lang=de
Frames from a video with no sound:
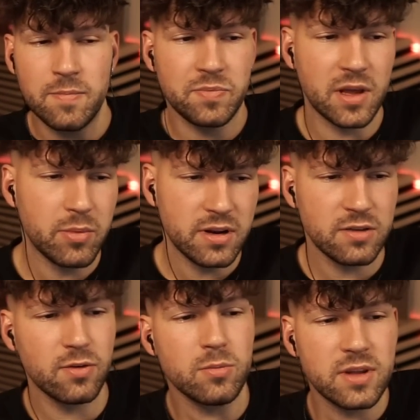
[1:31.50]
Da bin ich
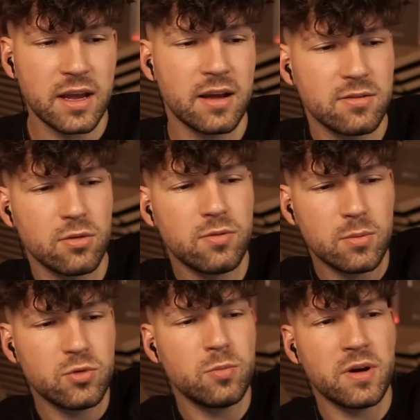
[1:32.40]
vom Ding her so, vom
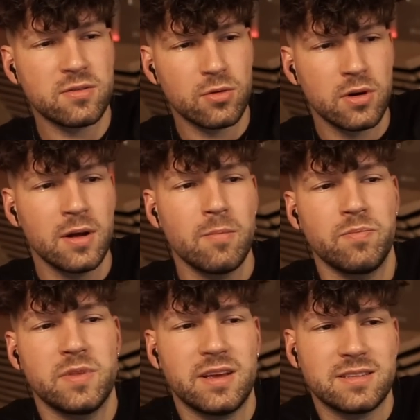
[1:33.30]
Typ her so,
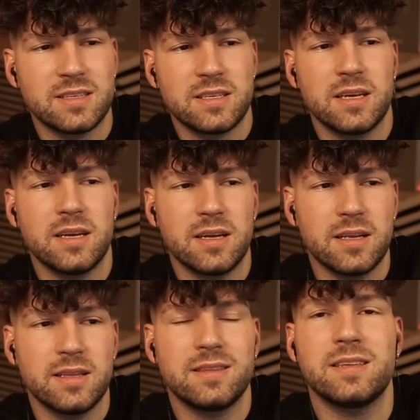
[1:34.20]
dass ich
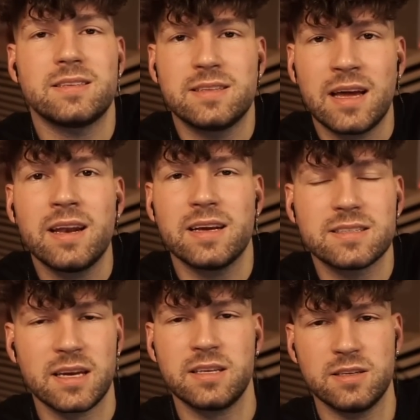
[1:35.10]
das dann erst
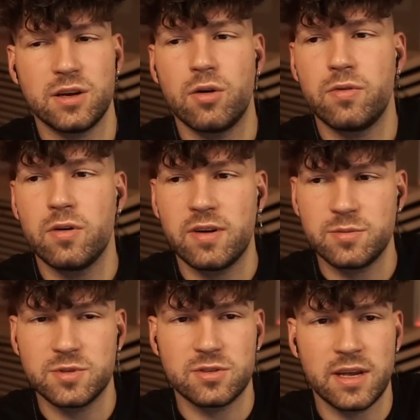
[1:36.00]
recht nicht aufhöre, weil ich
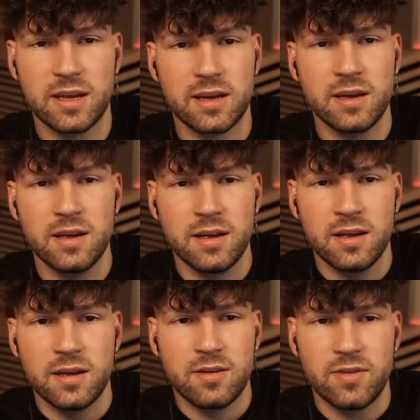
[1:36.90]
mir so denke,
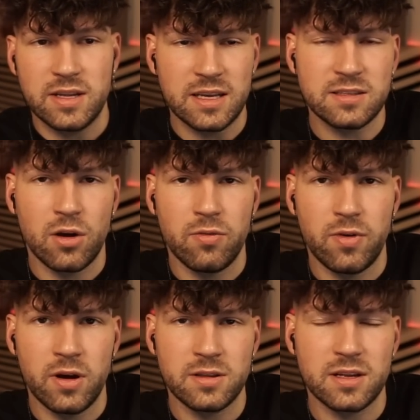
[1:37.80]
wenn ich jetzt
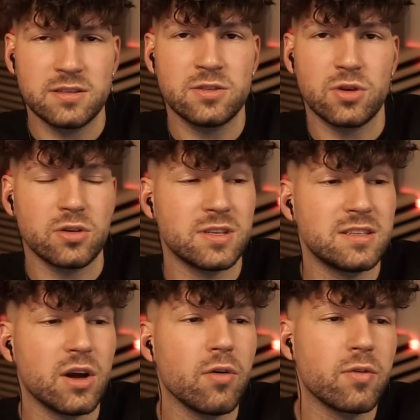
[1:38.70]
aufhöre, dann sieht es so aus, als hätte
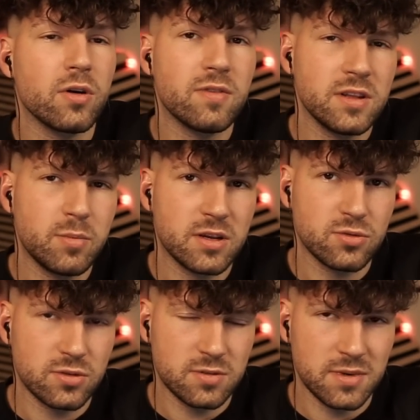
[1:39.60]
ich aufgehört, weil die
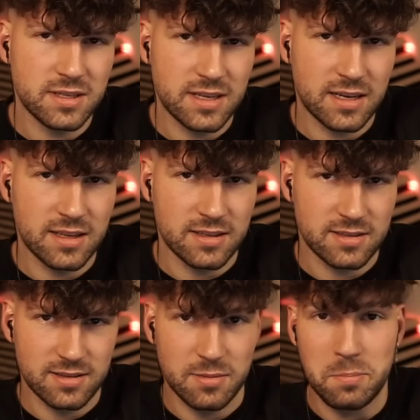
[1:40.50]
Person es mir gesagt hat.
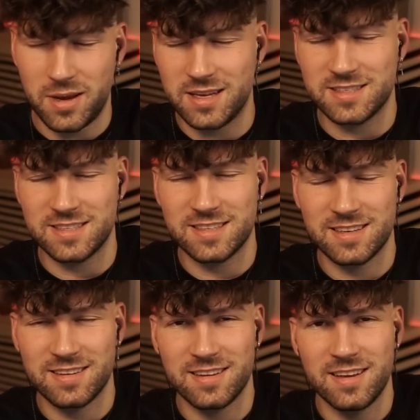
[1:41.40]
Mäßig.
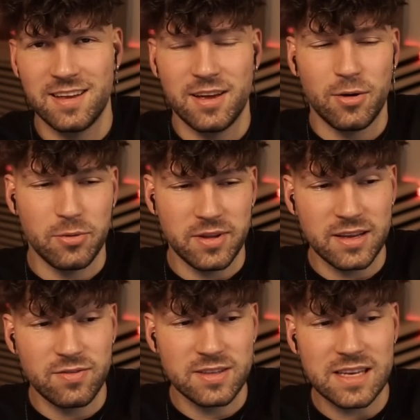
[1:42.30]
Und
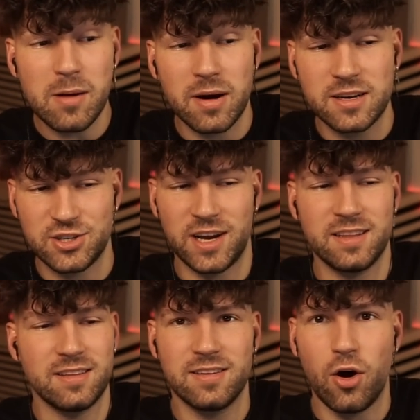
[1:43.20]
ich will selber
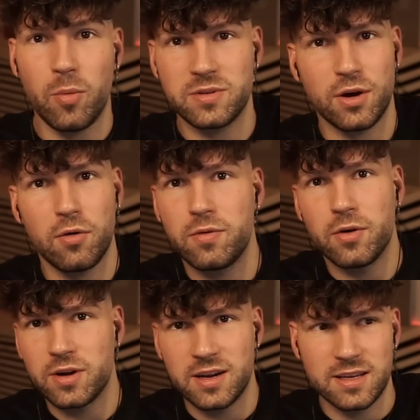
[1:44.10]
entscheiden, ob ich aufhöre
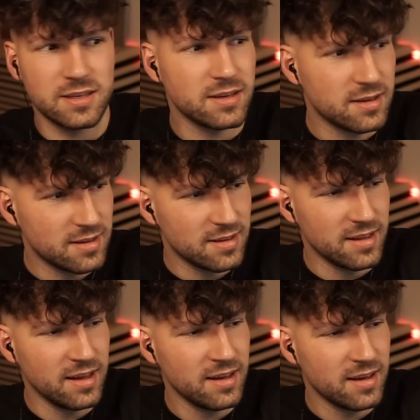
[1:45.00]
oder nicht.
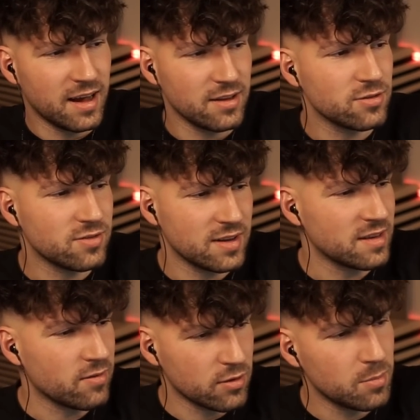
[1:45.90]
Ne? Also es war jetzt
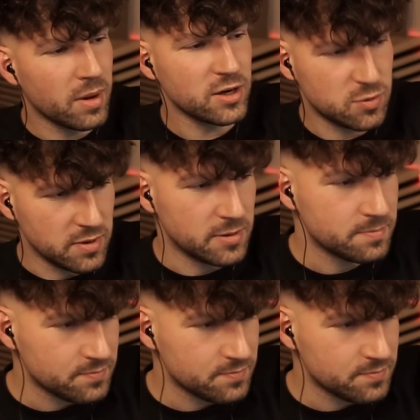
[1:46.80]
einfach nur ein Beispiel.